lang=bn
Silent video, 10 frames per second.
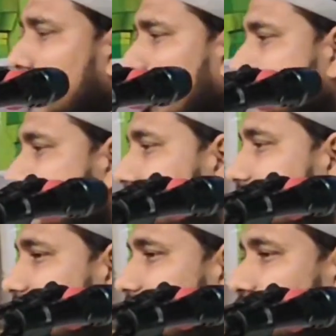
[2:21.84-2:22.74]
কি দোষ
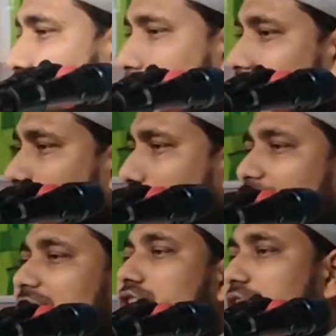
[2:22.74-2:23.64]
তোমরা তো
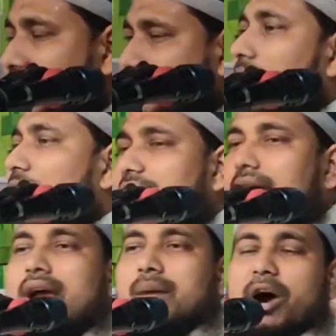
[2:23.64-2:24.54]
বলেছো এসে হয়ে
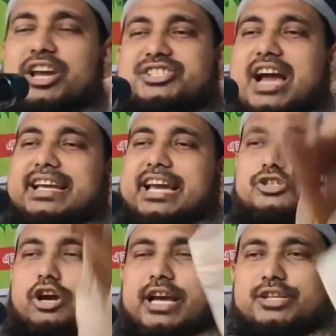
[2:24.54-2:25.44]
বৈশাখ
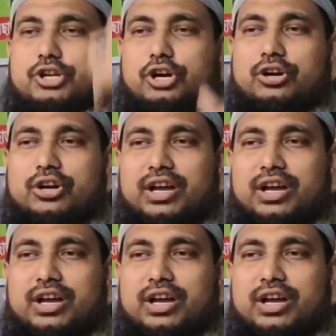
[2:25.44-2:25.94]
এসো এসো